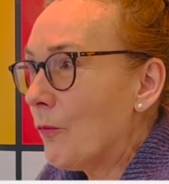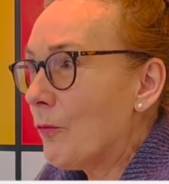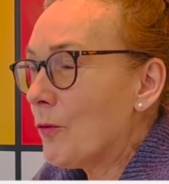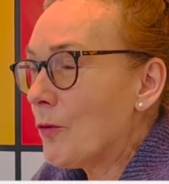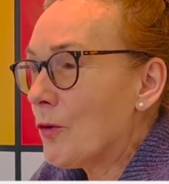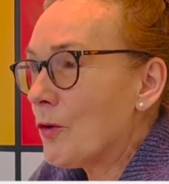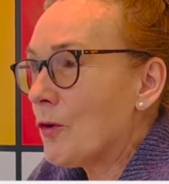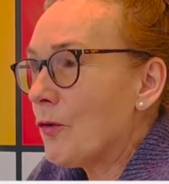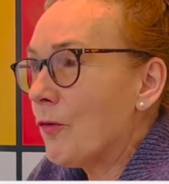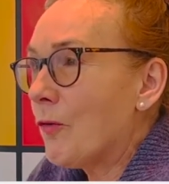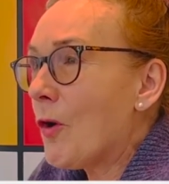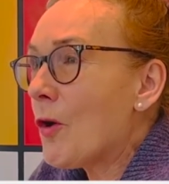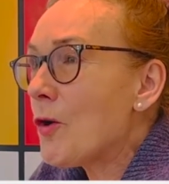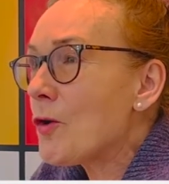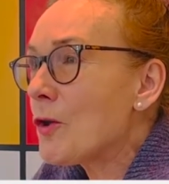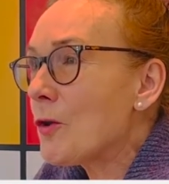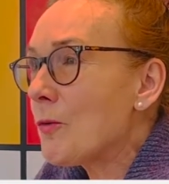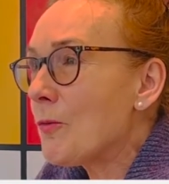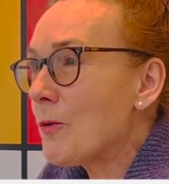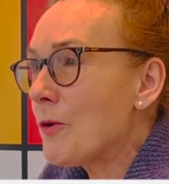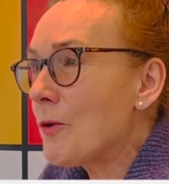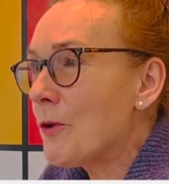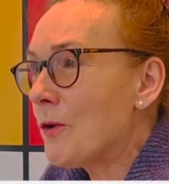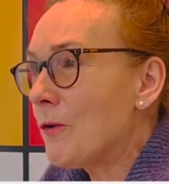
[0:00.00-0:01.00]

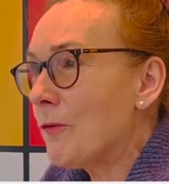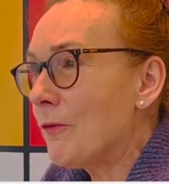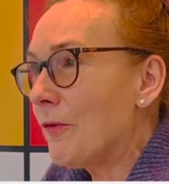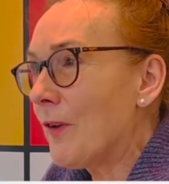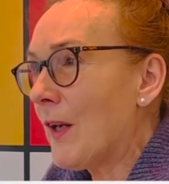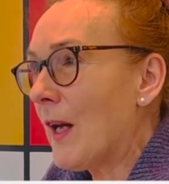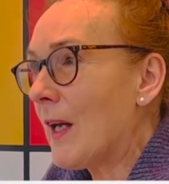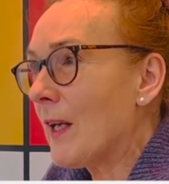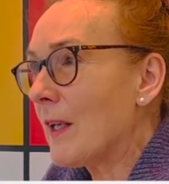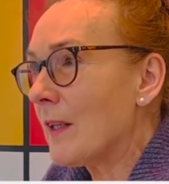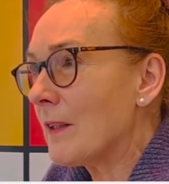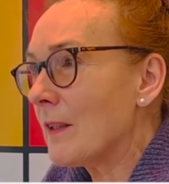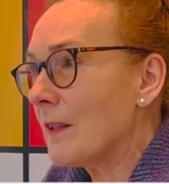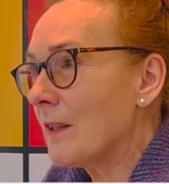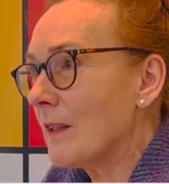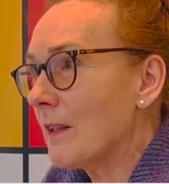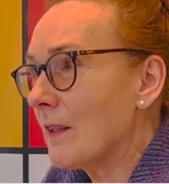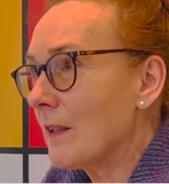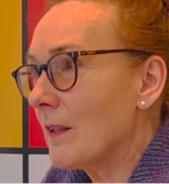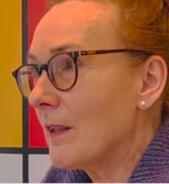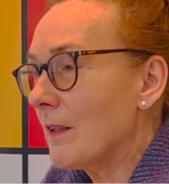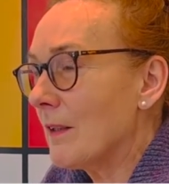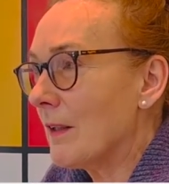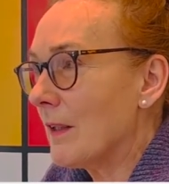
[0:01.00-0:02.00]
stworzył świat
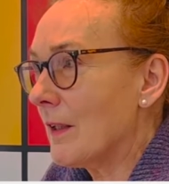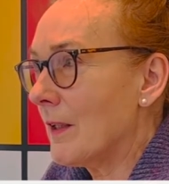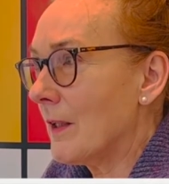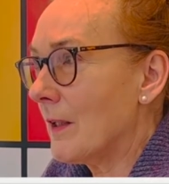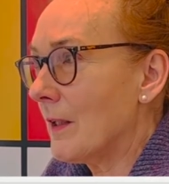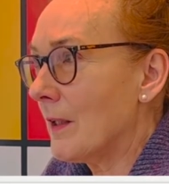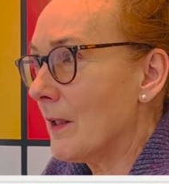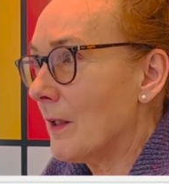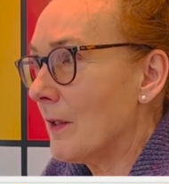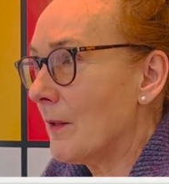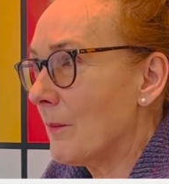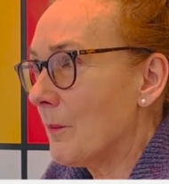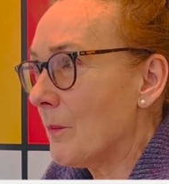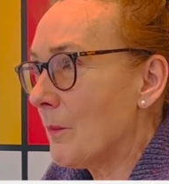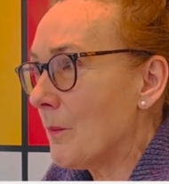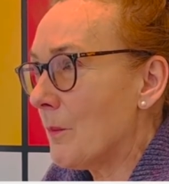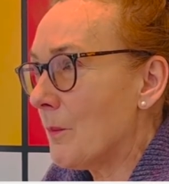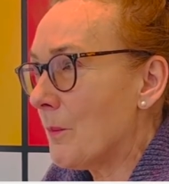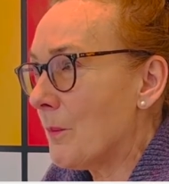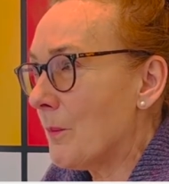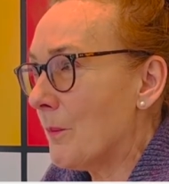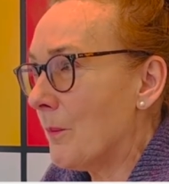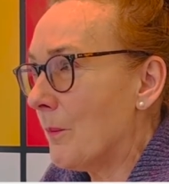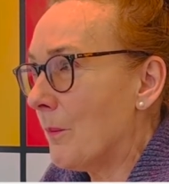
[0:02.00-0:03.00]
e,
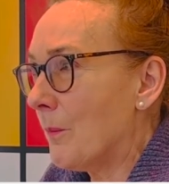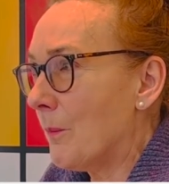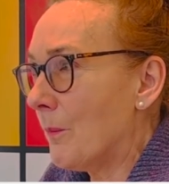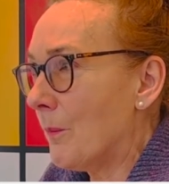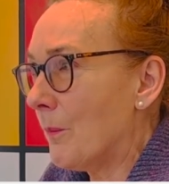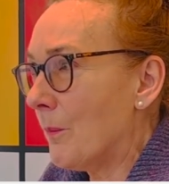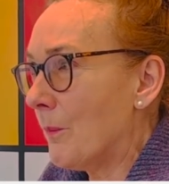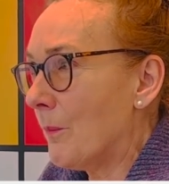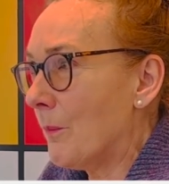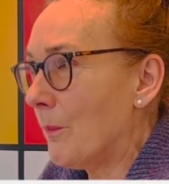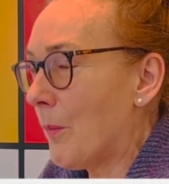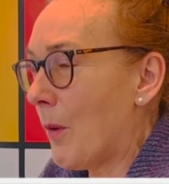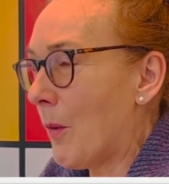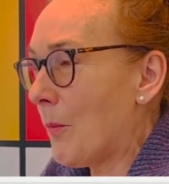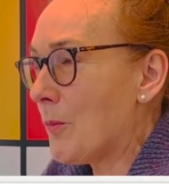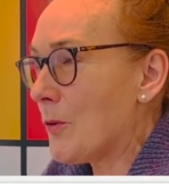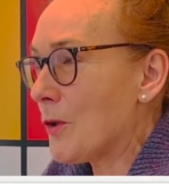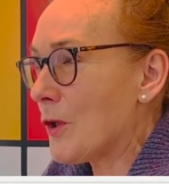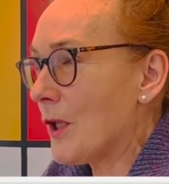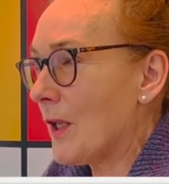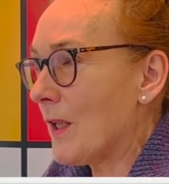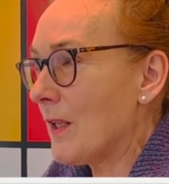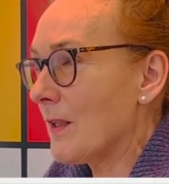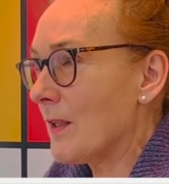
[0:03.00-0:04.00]

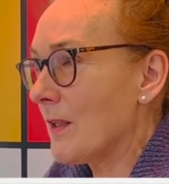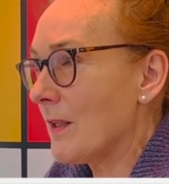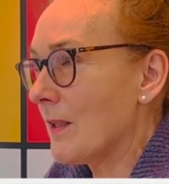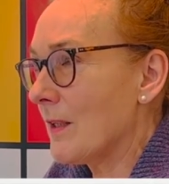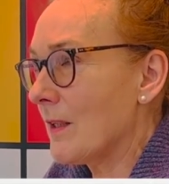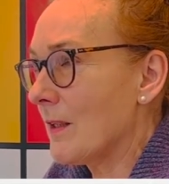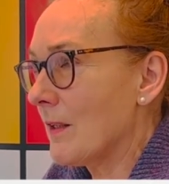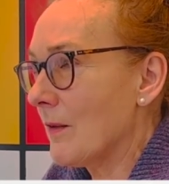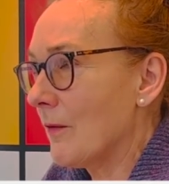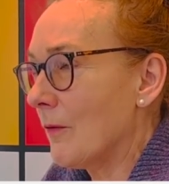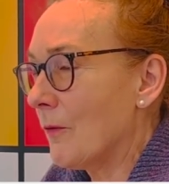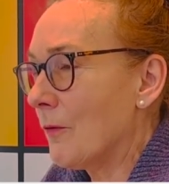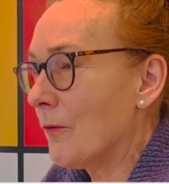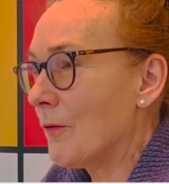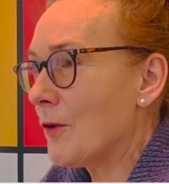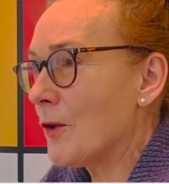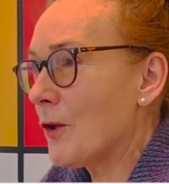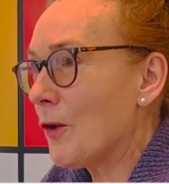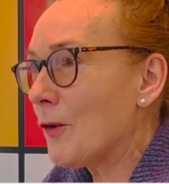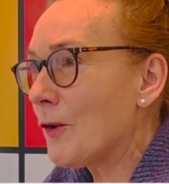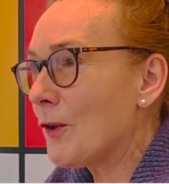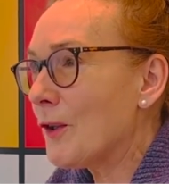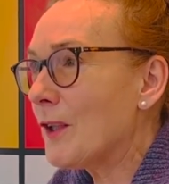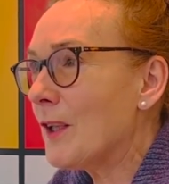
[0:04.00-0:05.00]
poprzez
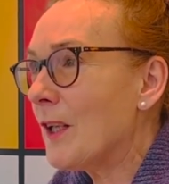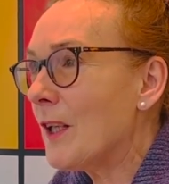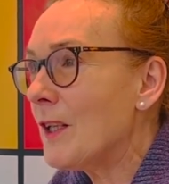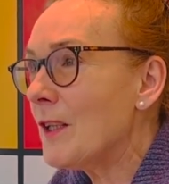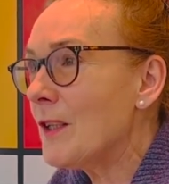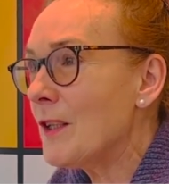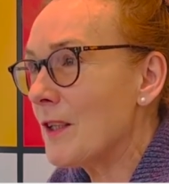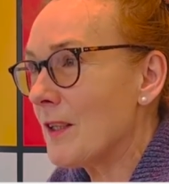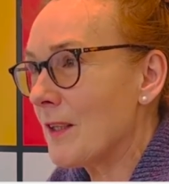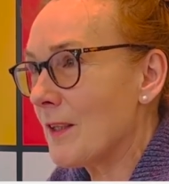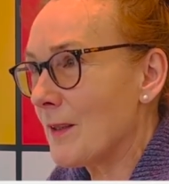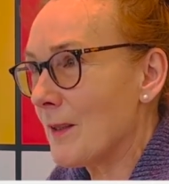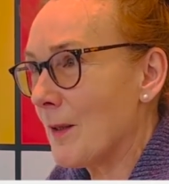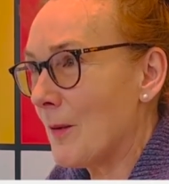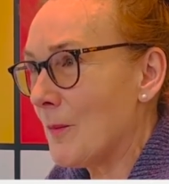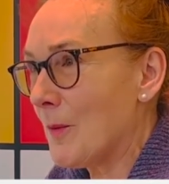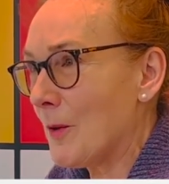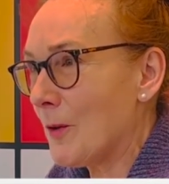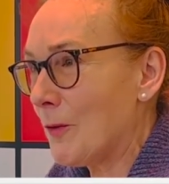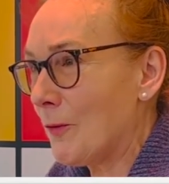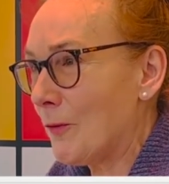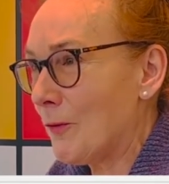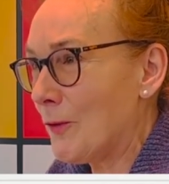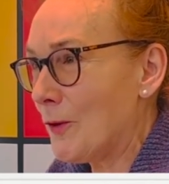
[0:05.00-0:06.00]
wciągnięcie
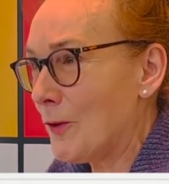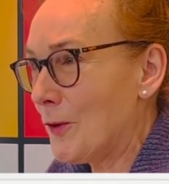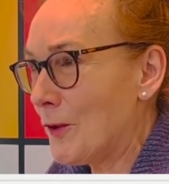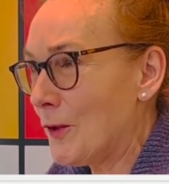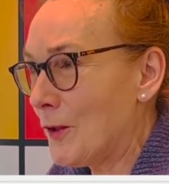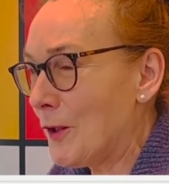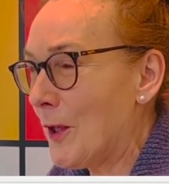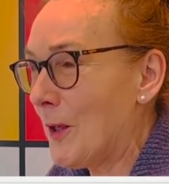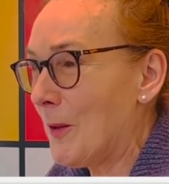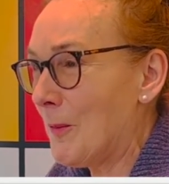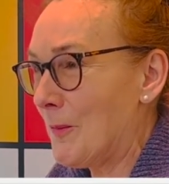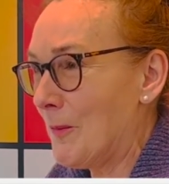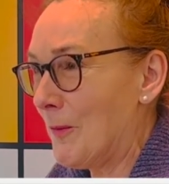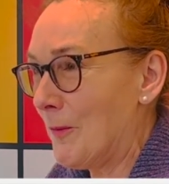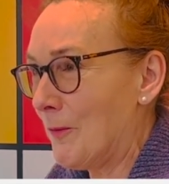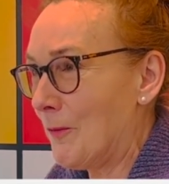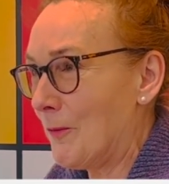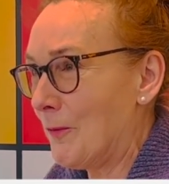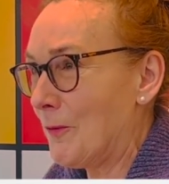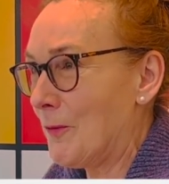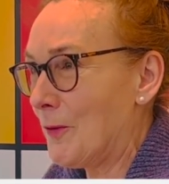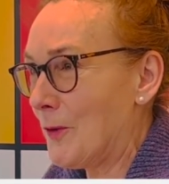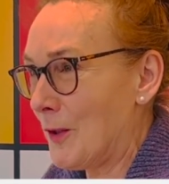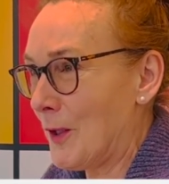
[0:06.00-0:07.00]
samego w siebie,
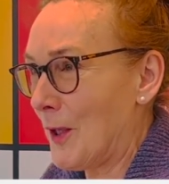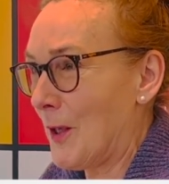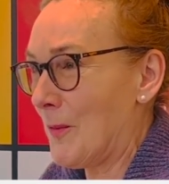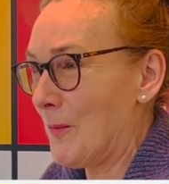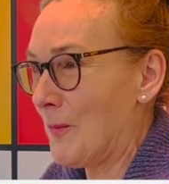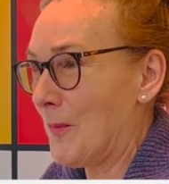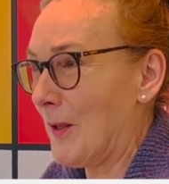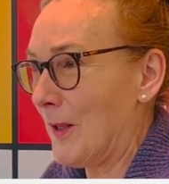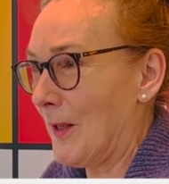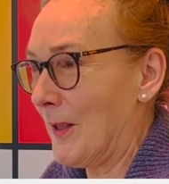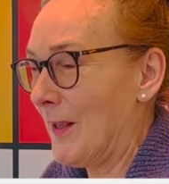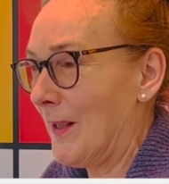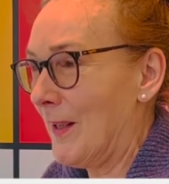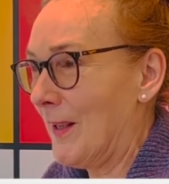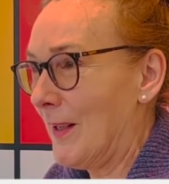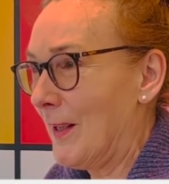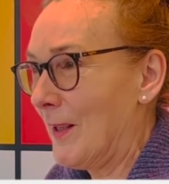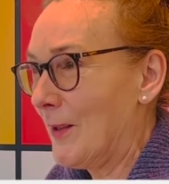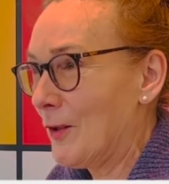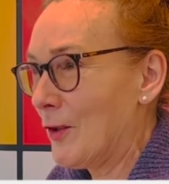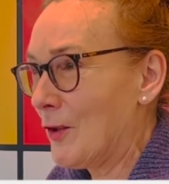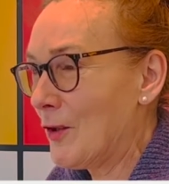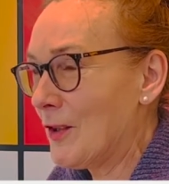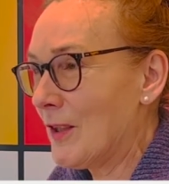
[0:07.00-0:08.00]
w siebie.
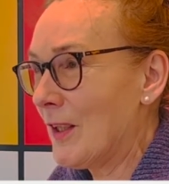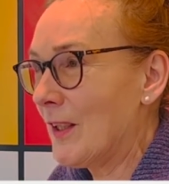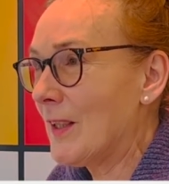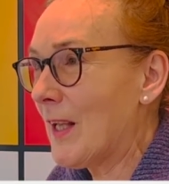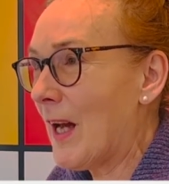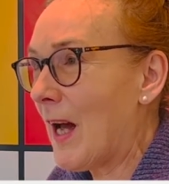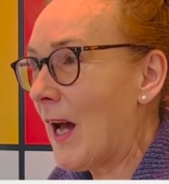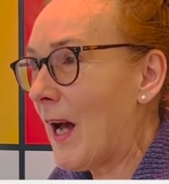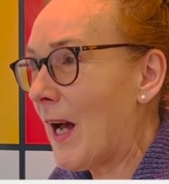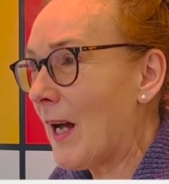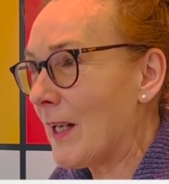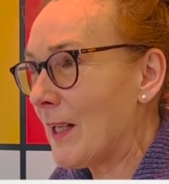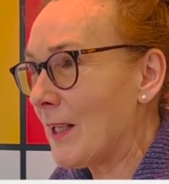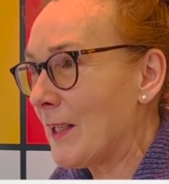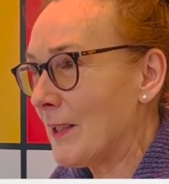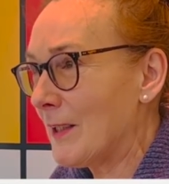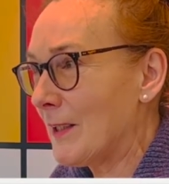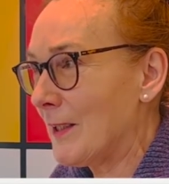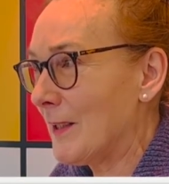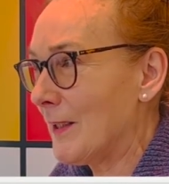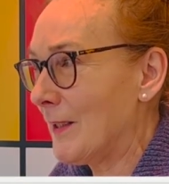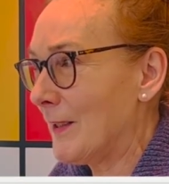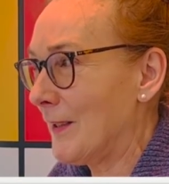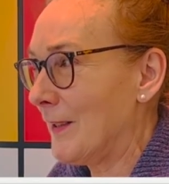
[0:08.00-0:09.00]
To jest ten
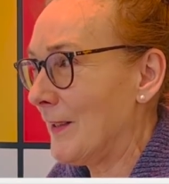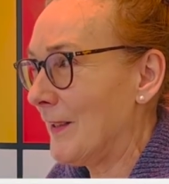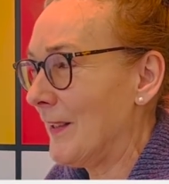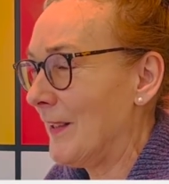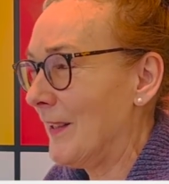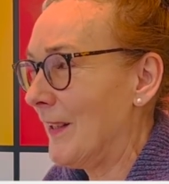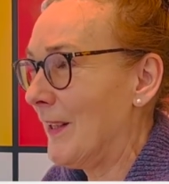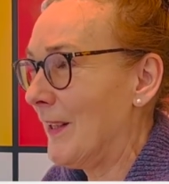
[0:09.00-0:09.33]
akt e,